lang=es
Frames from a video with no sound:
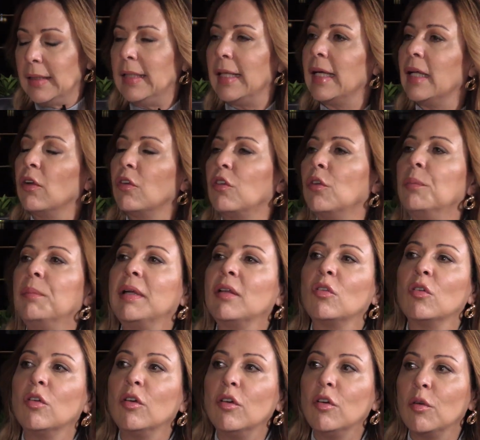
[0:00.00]
de que los
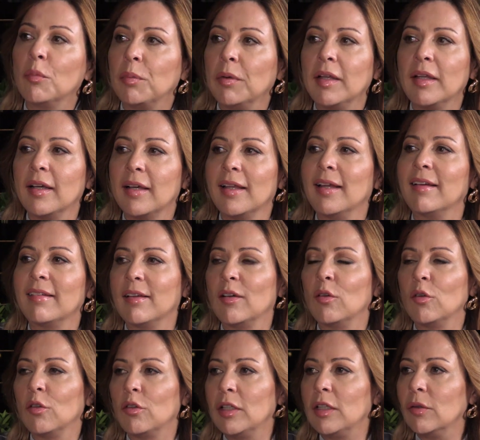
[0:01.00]
hombres solos no pueden quedarse
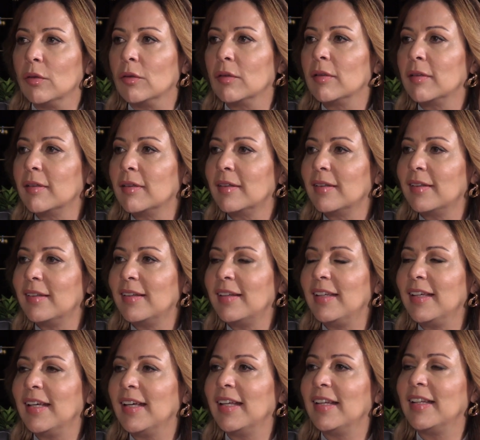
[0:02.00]
con los hijos
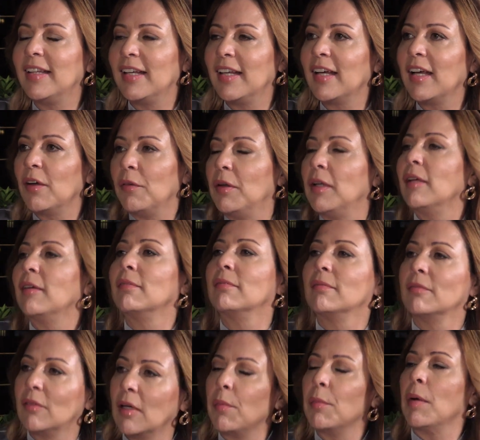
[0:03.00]
y que tiene que haber
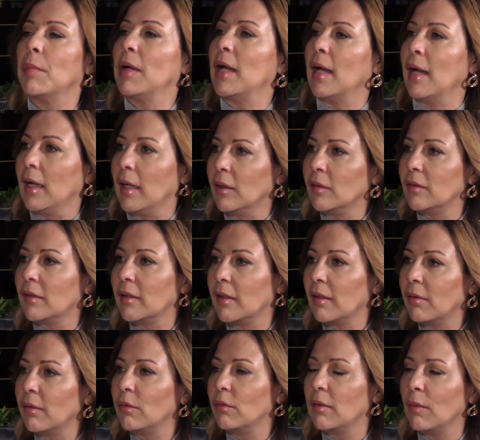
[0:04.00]
una mamá, que
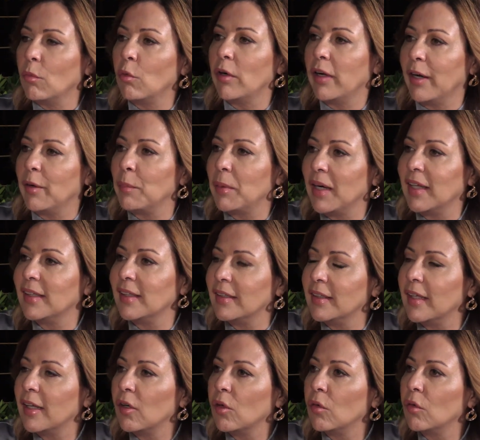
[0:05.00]
haber una mujer para
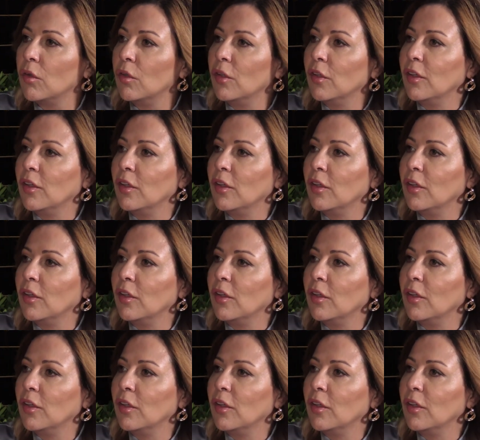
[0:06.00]
atenderlo.